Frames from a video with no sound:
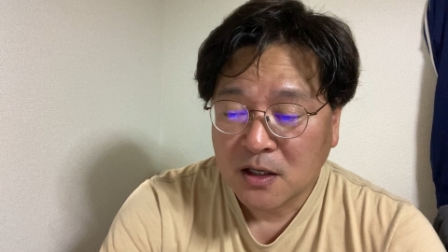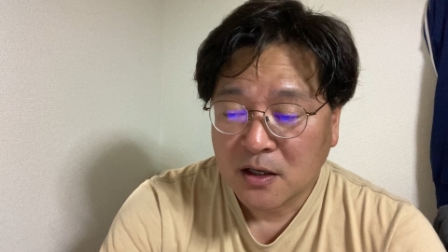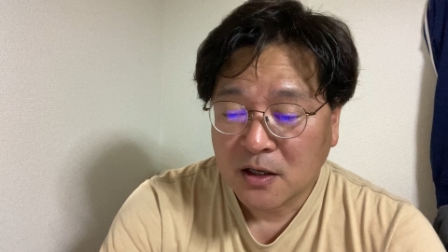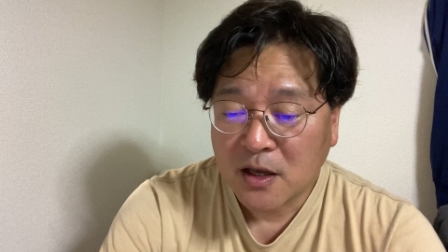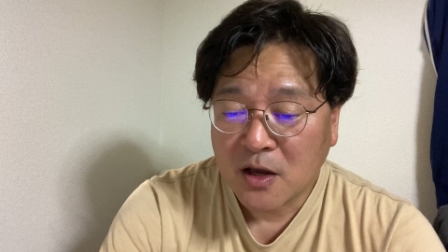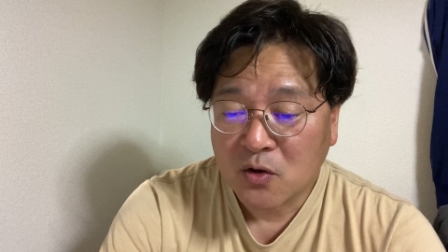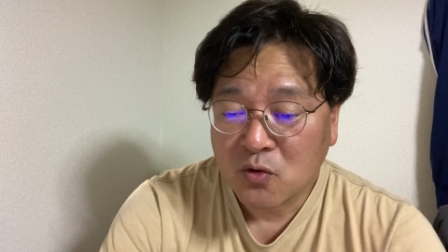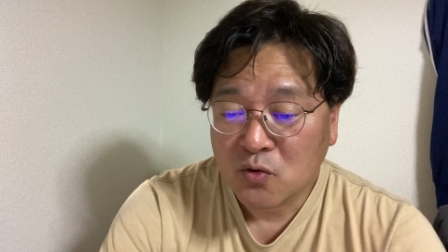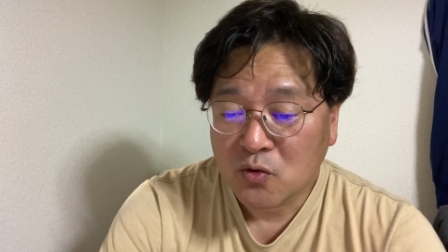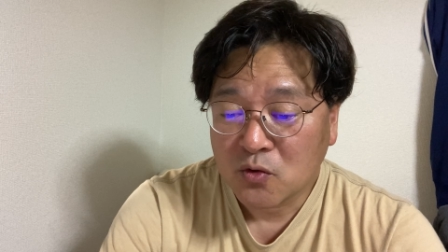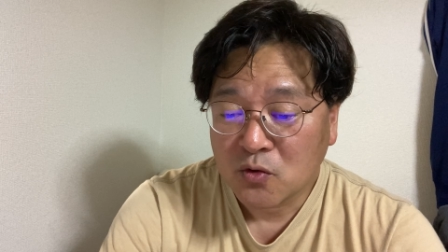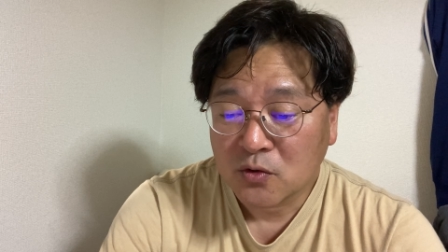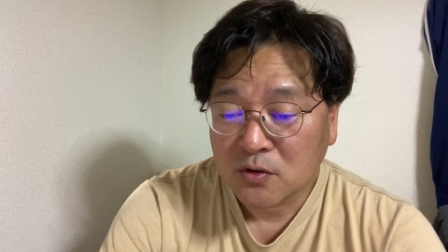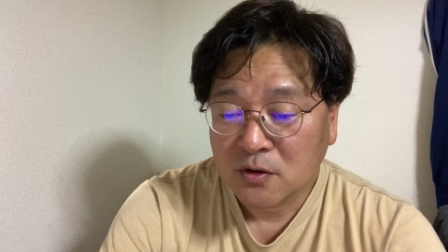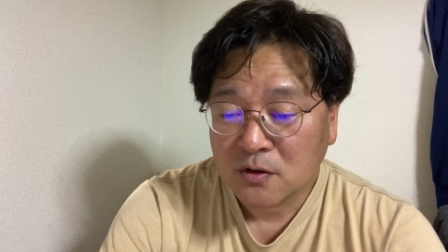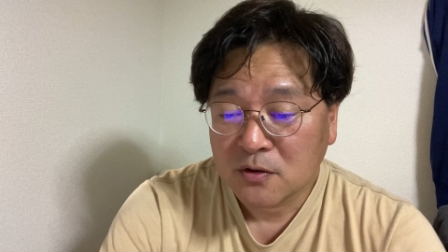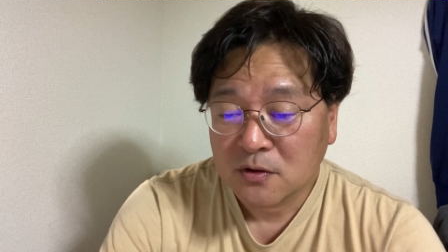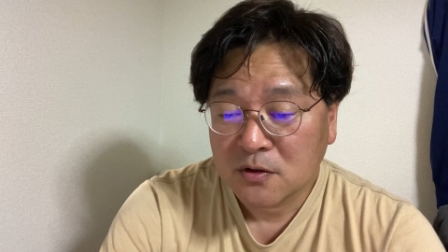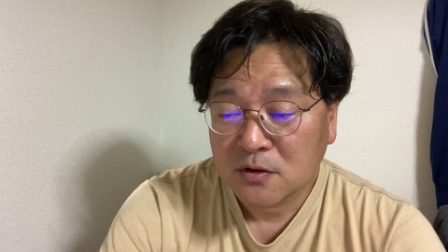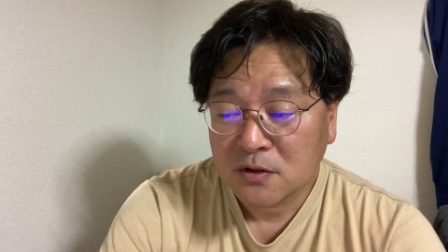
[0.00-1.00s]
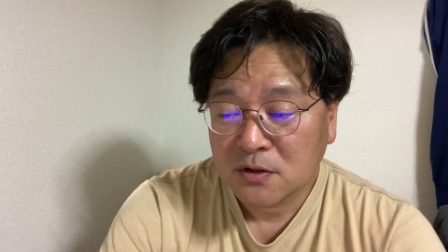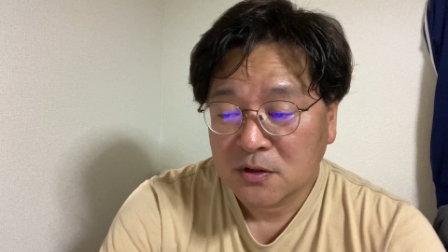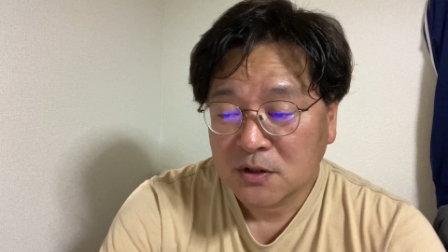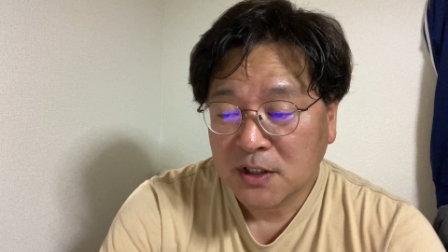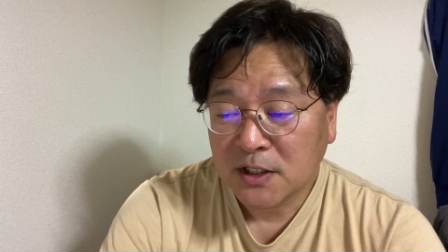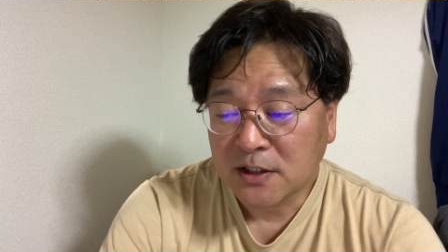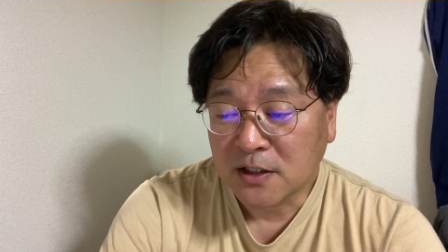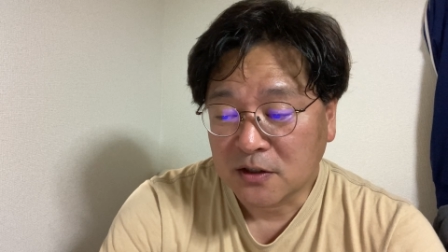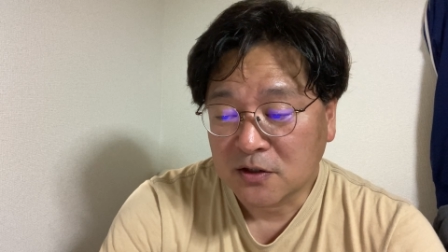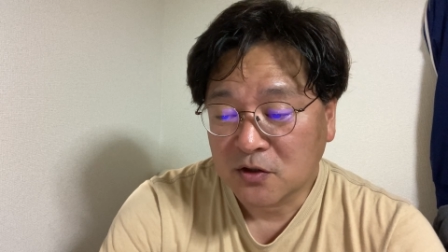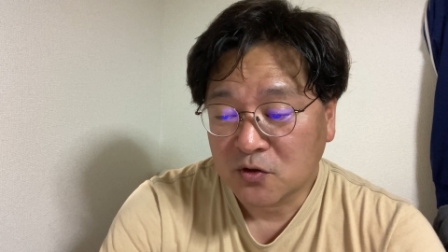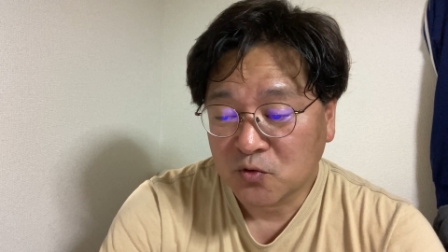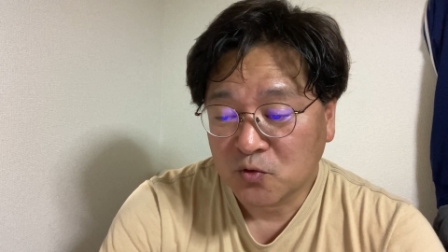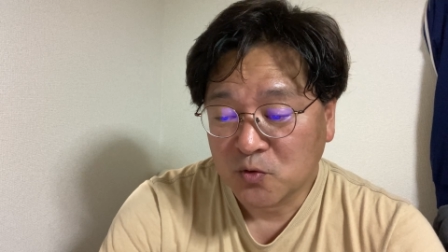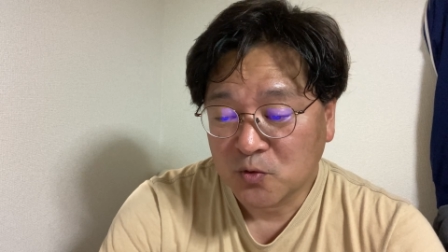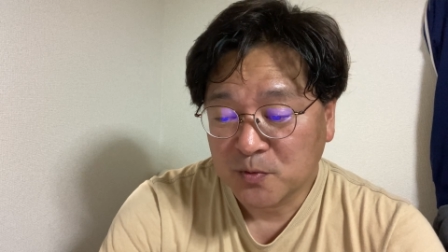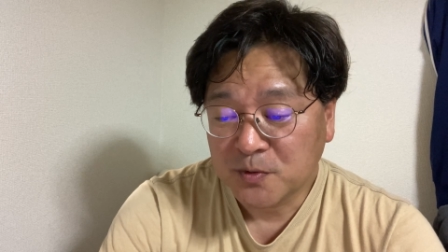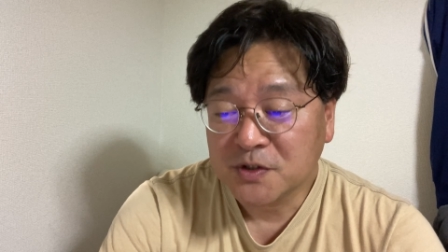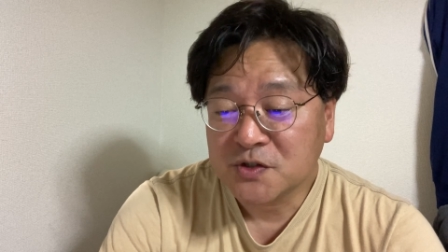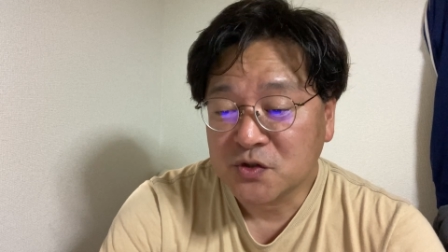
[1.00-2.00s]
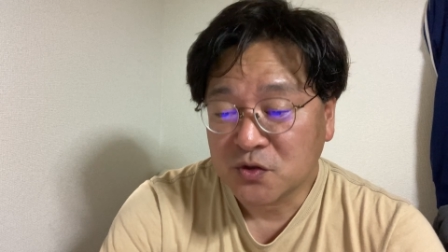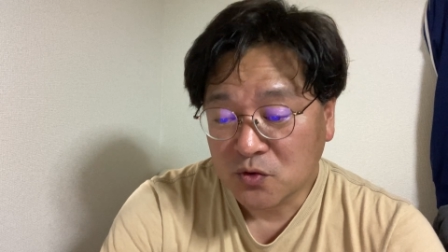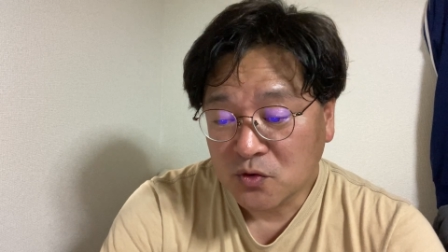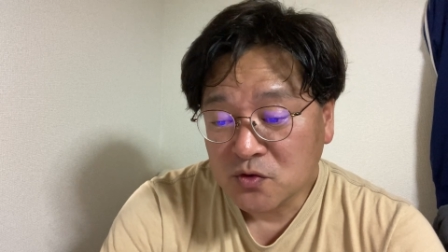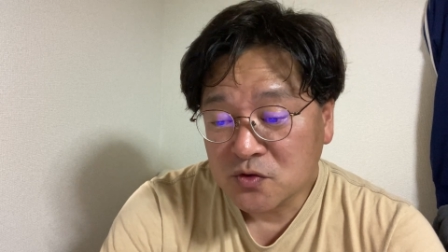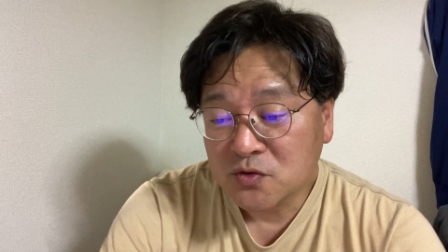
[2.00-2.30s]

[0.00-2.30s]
結構嫌だったと思いますよ。